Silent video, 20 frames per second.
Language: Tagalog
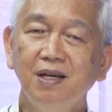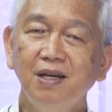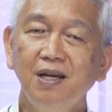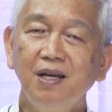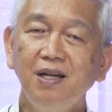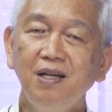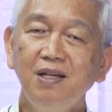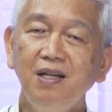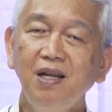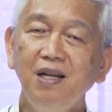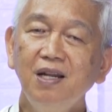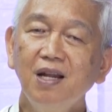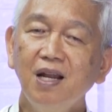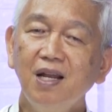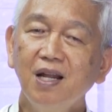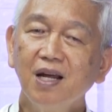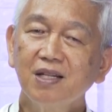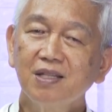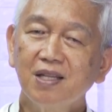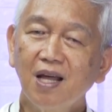Hindi
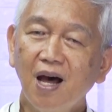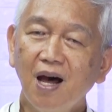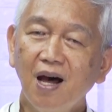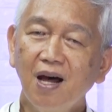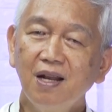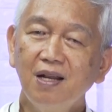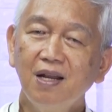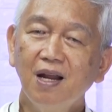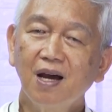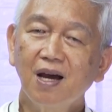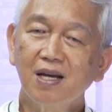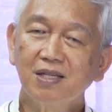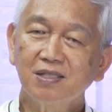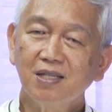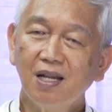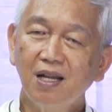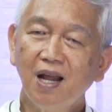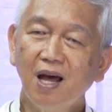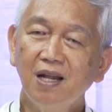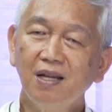nadagtaan ng
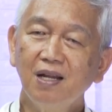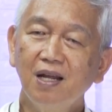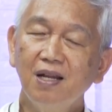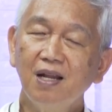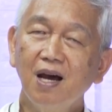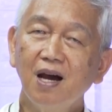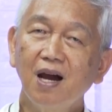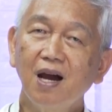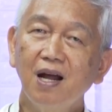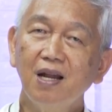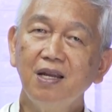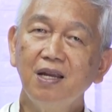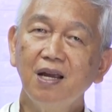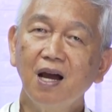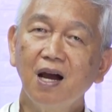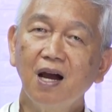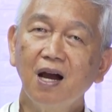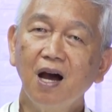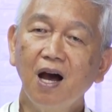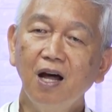kasalanan ang
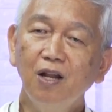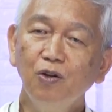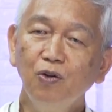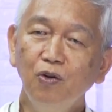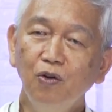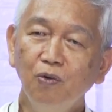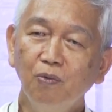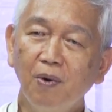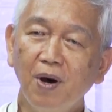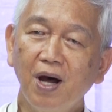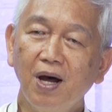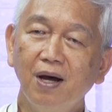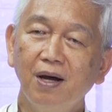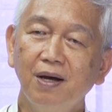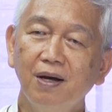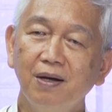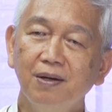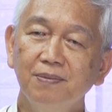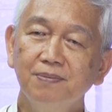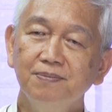kanyang kaluluwa
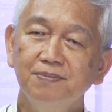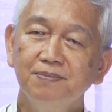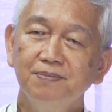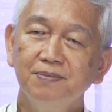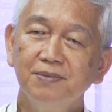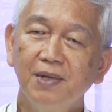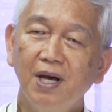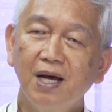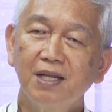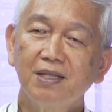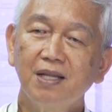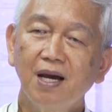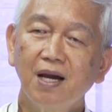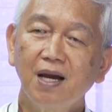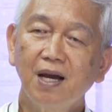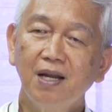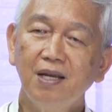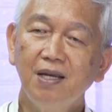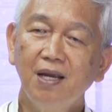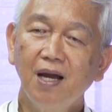at ang
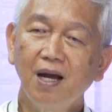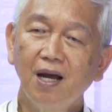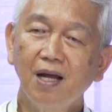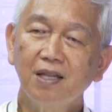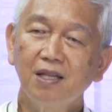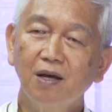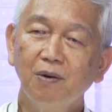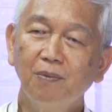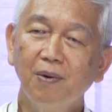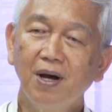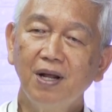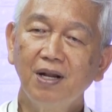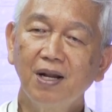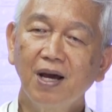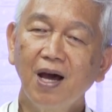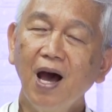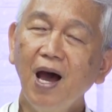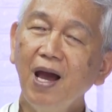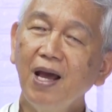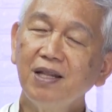kanyang katawan
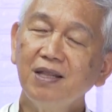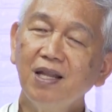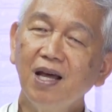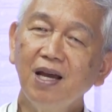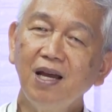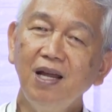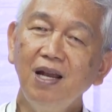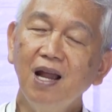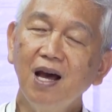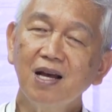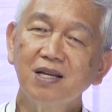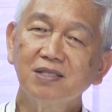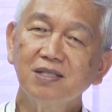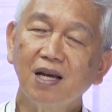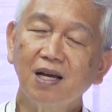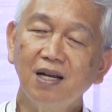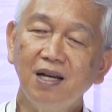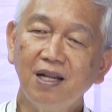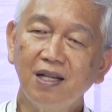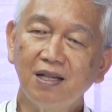kahit ng ilang
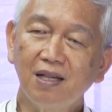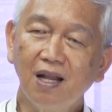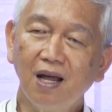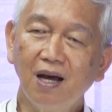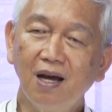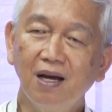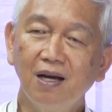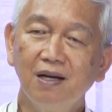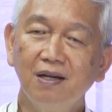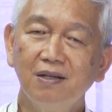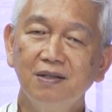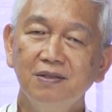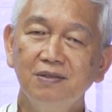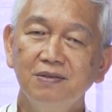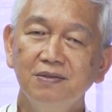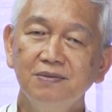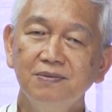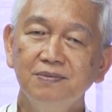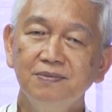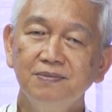saglit lang.
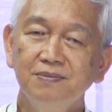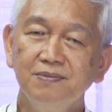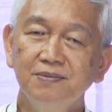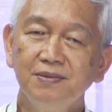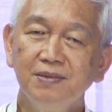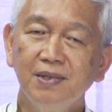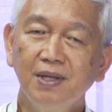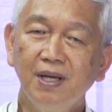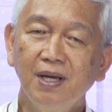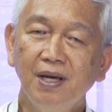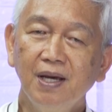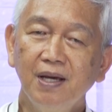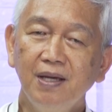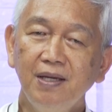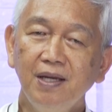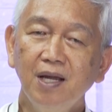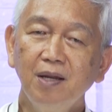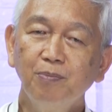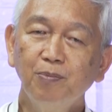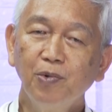
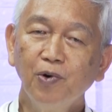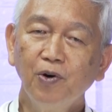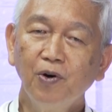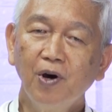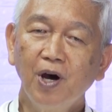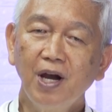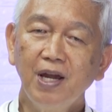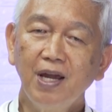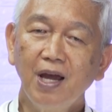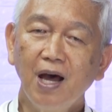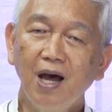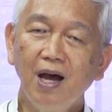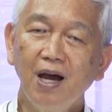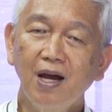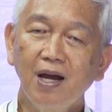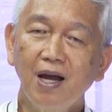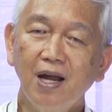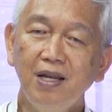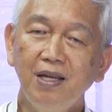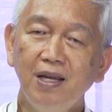Yan po ay
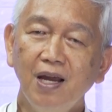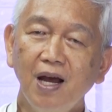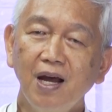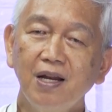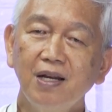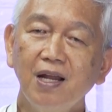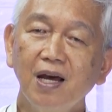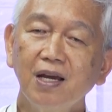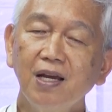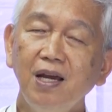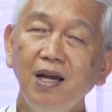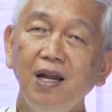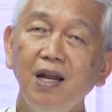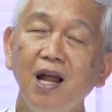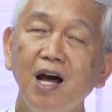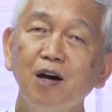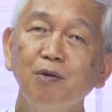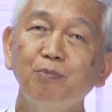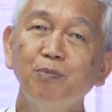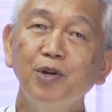ang kanyang
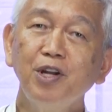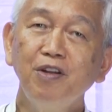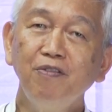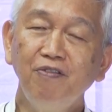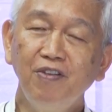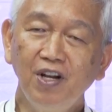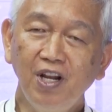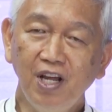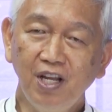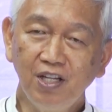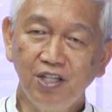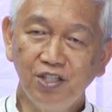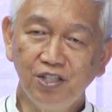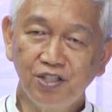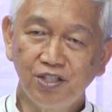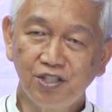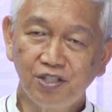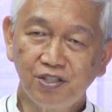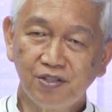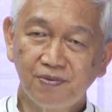dakilang
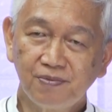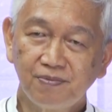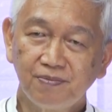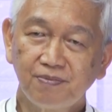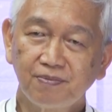privilege.